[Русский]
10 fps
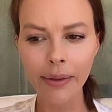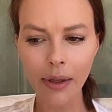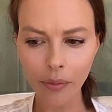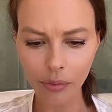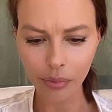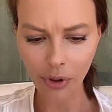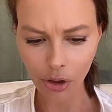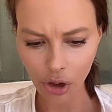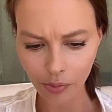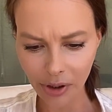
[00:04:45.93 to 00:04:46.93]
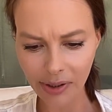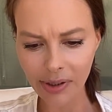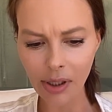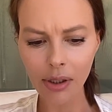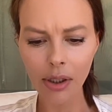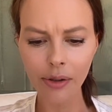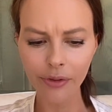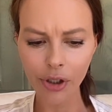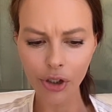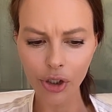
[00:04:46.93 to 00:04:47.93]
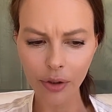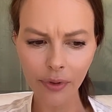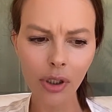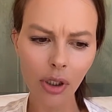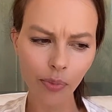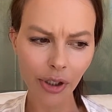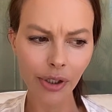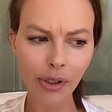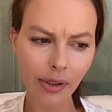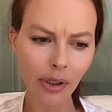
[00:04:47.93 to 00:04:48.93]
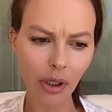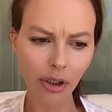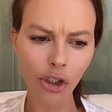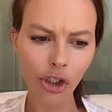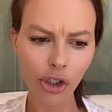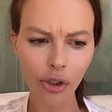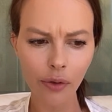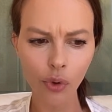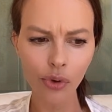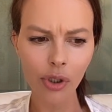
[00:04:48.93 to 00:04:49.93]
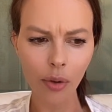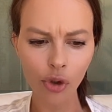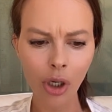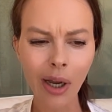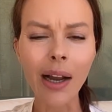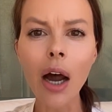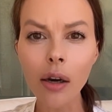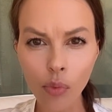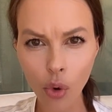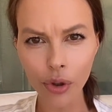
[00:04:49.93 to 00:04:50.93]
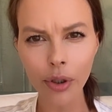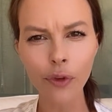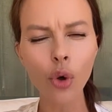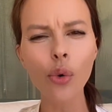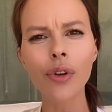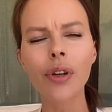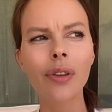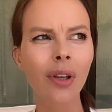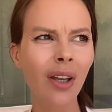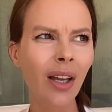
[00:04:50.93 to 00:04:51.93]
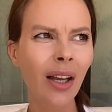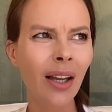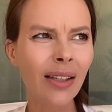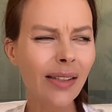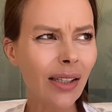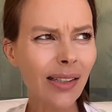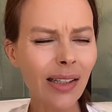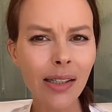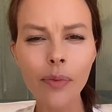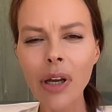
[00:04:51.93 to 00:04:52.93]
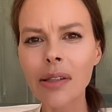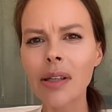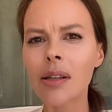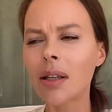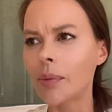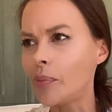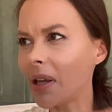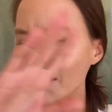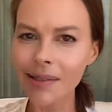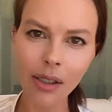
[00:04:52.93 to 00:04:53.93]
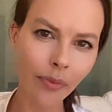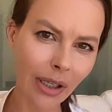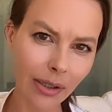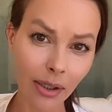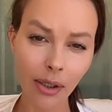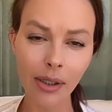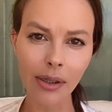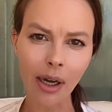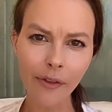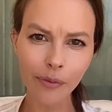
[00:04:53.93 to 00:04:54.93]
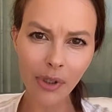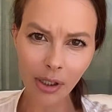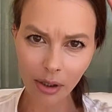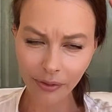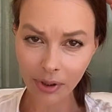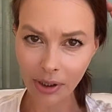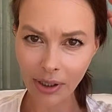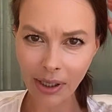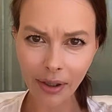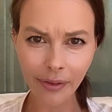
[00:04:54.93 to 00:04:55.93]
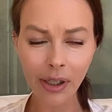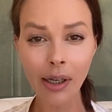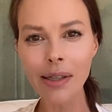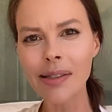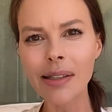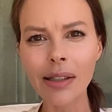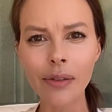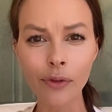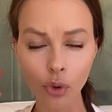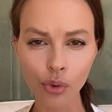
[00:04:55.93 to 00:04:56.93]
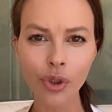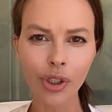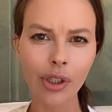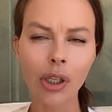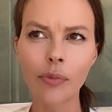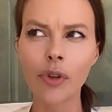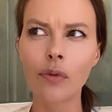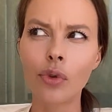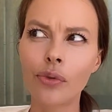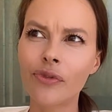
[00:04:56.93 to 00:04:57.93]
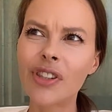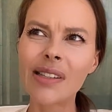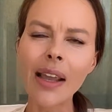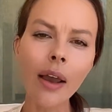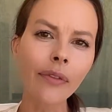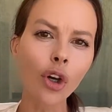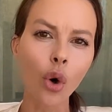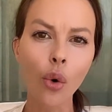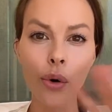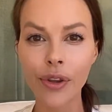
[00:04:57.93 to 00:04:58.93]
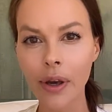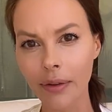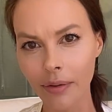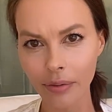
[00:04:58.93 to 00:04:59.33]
Там должны быть сильные вторичные выгоды, протесты, когда женщина не входит замуж. Гормоны выходят с низкой самооценкой, без самооценки, травмированные, кривые, косые, внутренние, я имею в виду. Все выходят.